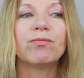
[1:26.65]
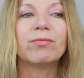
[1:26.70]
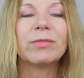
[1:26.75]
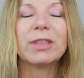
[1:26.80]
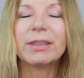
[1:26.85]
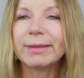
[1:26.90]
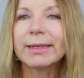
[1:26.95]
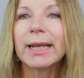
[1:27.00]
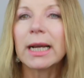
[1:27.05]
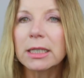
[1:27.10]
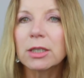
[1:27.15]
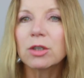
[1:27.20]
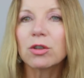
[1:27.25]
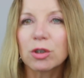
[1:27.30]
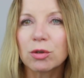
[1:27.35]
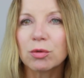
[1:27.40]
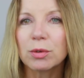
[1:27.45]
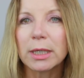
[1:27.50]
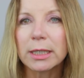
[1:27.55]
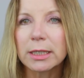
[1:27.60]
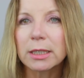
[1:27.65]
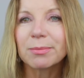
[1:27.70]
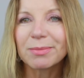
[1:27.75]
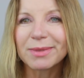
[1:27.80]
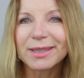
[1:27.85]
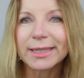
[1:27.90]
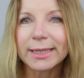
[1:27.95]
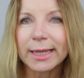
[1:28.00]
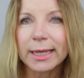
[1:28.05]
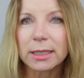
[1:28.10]
deswegen heißt es auch
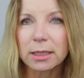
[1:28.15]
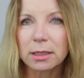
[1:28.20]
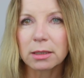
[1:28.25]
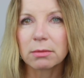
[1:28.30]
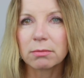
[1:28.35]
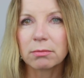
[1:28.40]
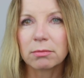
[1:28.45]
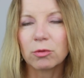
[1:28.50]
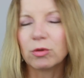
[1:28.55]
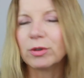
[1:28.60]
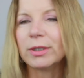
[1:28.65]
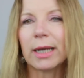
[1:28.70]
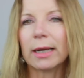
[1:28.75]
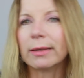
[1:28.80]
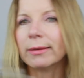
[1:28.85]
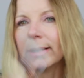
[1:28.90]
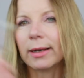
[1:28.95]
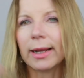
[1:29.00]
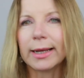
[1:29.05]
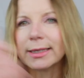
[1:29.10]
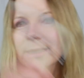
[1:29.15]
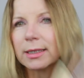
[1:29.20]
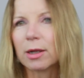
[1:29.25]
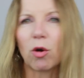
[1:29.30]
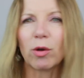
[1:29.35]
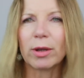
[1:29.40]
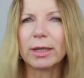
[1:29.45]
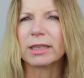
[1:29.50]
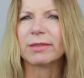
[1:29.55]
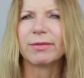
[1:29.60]
217S und die anderen heißen
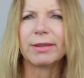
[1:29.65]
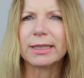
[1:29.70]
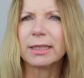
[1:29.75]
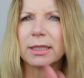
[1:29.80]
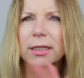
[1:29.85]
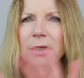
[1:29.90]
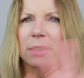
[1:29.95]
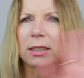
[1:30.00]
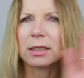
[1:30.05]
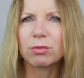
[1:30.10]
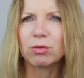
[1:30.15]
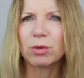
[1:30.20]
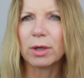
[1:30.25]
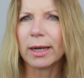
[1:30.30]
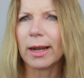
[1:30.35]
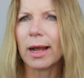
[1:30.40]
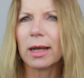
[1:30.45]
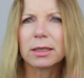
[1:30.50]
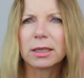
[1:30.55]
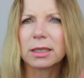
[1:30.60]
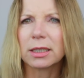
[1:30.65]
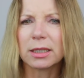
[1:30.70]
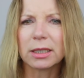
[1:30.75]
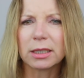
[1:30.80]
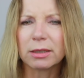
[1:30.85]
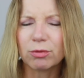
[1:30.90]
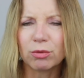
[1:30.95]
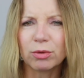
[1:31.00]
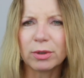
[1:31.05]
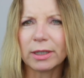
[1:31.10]
auch jetzt, weiß ich nicht, 218,
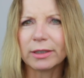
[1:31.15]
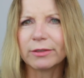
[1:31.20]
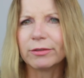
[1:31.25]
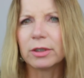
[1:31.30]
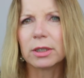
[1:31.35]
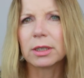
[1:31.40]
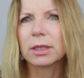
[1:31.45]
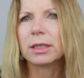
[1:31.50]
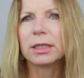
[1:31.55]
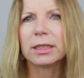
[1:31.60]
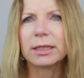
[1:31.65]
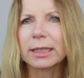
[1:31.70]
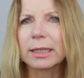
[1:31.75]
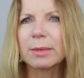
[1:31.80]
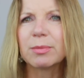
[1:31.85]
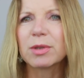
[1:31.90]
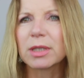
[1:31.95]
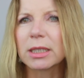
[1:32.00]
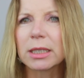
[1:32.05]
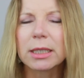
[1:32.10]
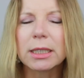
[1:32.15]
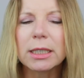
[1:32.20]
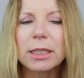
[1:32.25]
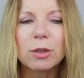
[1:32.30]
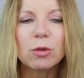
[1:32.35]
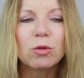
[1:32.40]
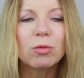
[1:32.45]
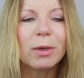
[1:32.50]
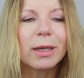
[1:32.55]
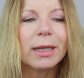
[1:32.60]
240, da gibt es ja zig
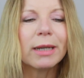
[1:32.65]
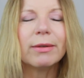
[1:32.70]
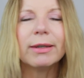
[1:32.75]
Nummern,